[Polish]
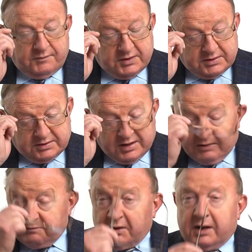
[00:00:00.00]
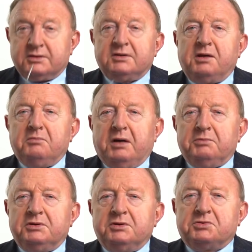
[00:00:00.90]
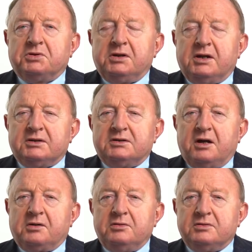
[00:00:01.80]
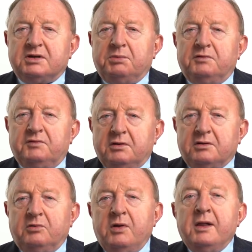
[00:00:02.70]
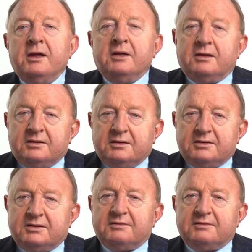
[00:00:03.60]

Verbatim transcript: więc najwyraźniej mamy do czynienia z jakąś samowolką. I